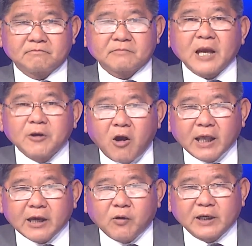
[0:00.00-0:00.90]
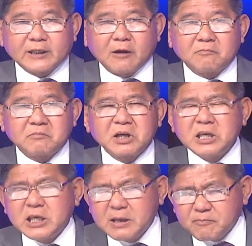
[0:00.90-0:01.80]
Cái đó là cái quan trọng,
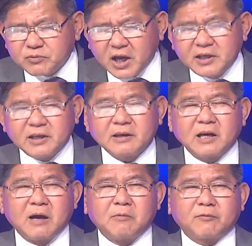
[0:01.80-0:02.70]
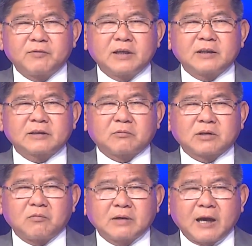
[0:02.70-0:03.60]
hiếm thấy ở một vị tổng
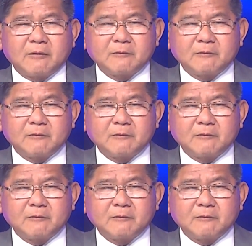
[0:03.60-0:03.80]
thống nào.